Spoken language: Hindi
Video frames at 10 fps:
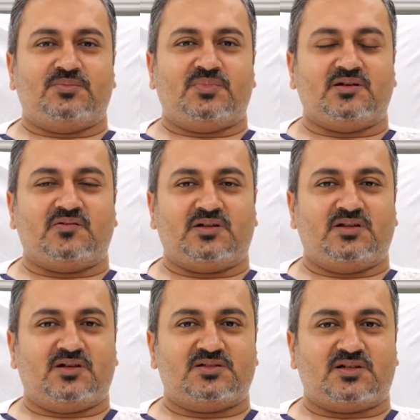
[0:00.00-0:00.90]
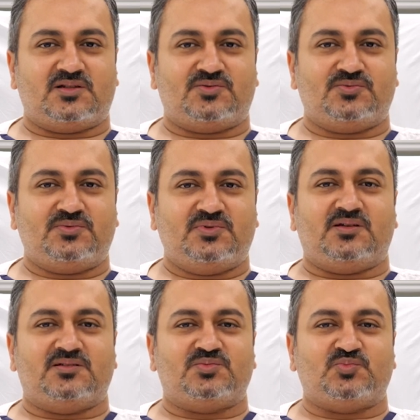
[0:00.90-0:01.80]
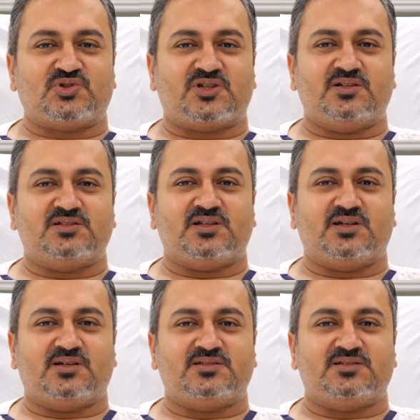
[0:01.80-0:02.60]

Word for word: धन्यवाद देना चाहता हूँ कि इस मुश्किल से